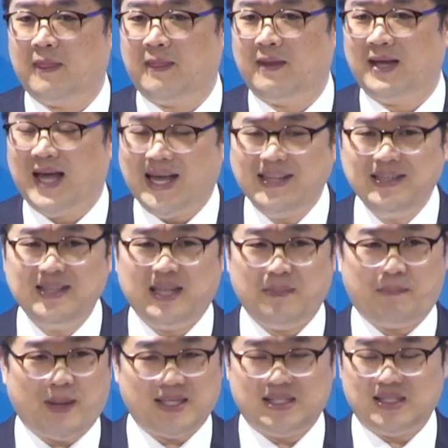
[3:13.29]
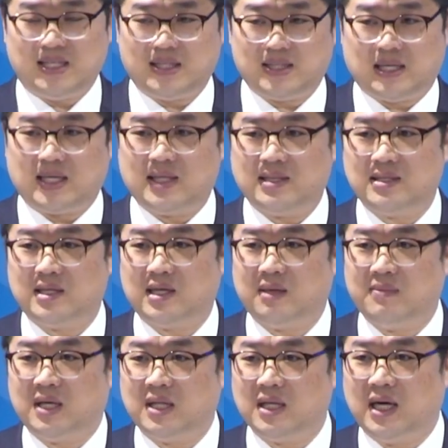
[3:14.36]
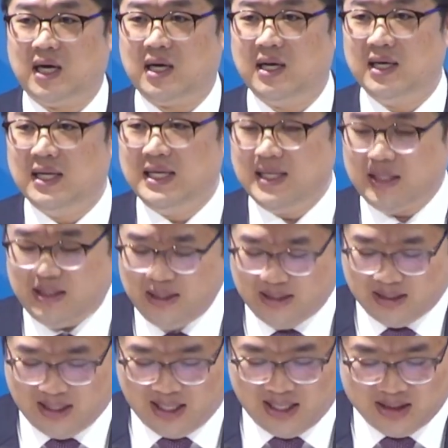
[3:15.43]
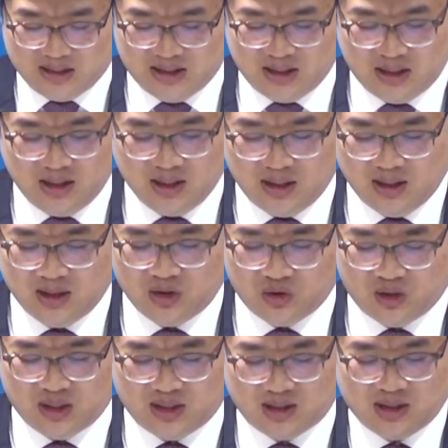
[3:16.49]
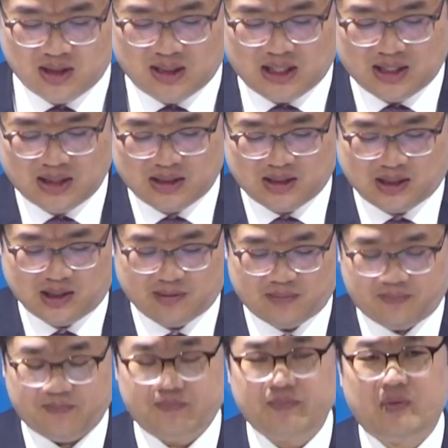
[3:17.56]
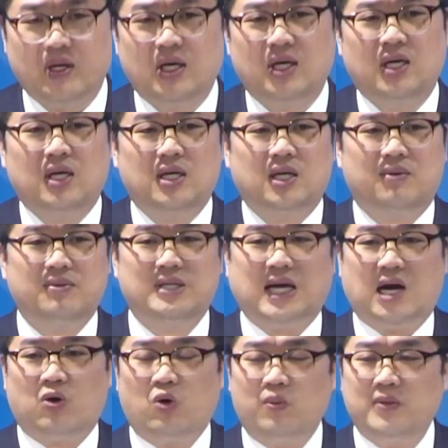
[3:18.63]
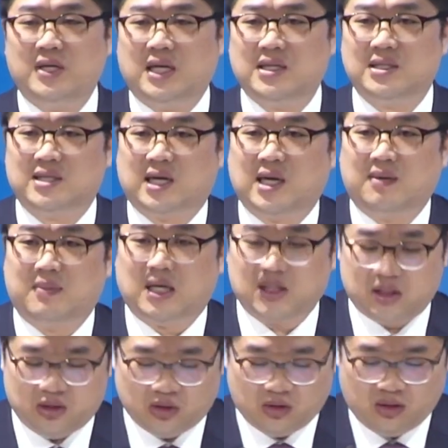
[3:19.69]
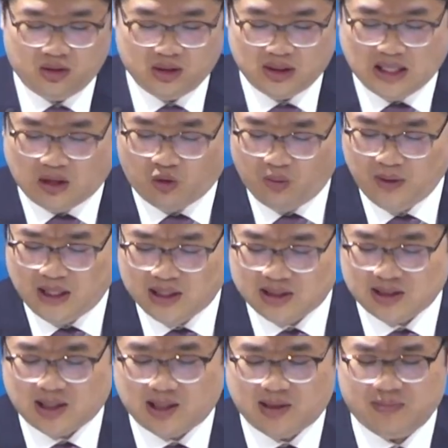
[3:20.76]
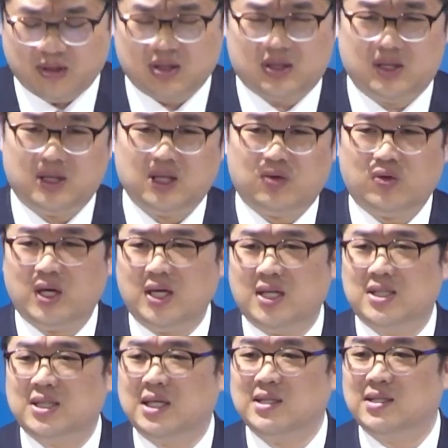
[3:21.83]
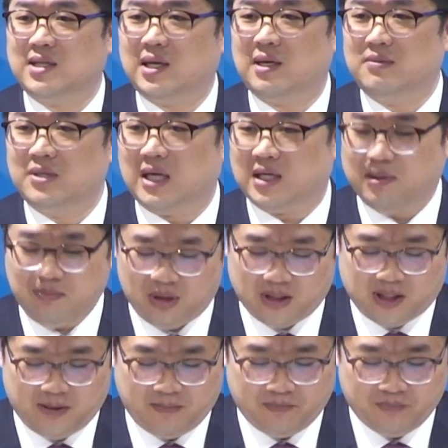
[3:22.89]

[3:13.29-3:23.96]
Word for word: 한때 바짝 잘하는 사람이 아니라 끝까지 최선을 다하는 사람. 여러분 야곱이라는 사람 아시죠? 야곱이라는 사람은 그렇게 꽤 괜찮은 사람은 아닙니다.